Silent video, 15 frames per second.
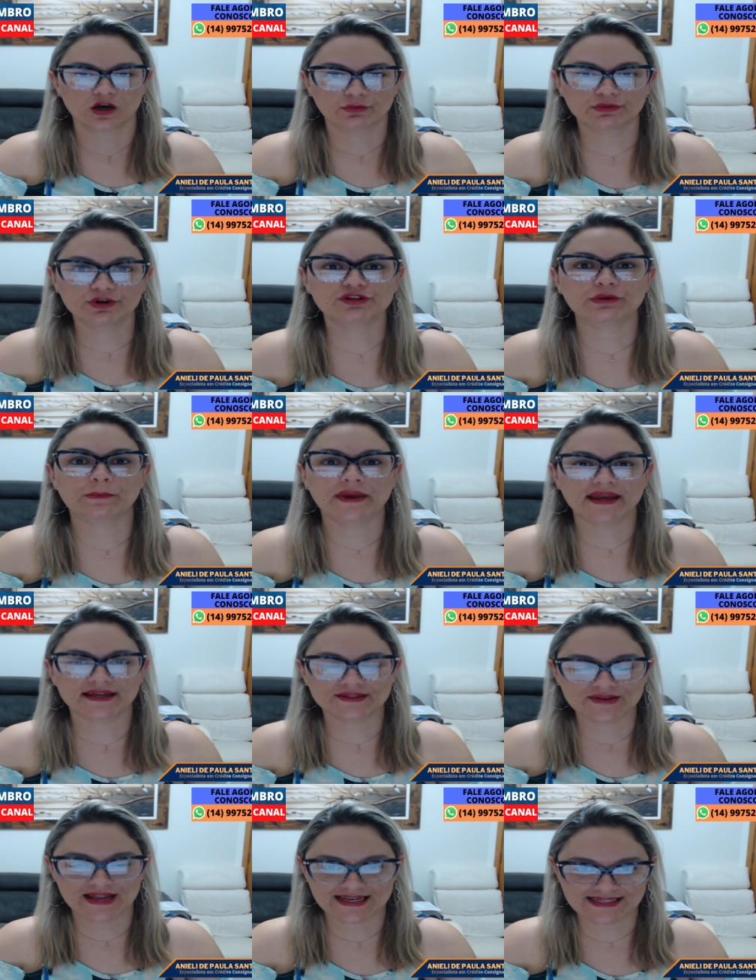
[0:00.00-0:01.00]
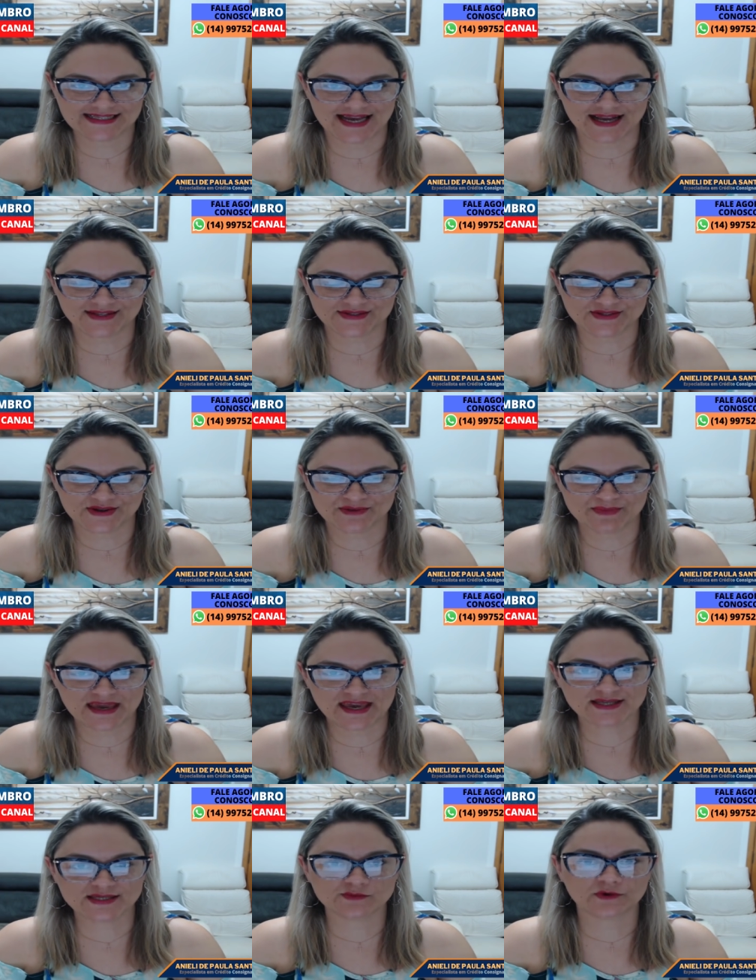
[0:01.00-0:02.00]
muito bem atualizados, não é
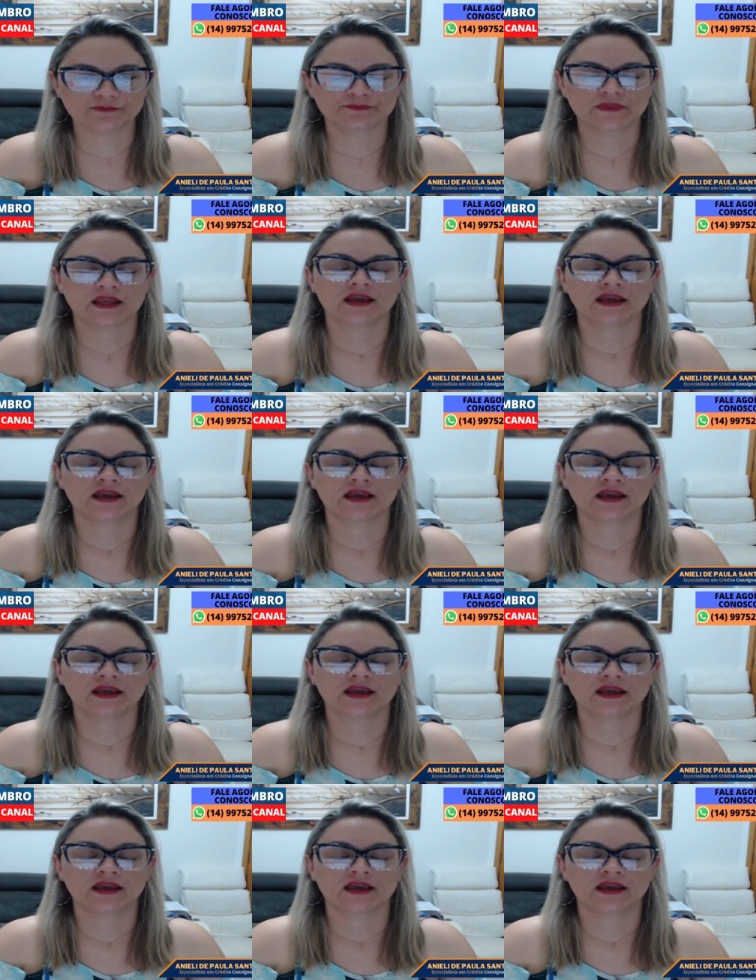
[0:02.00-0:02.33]
mesmo?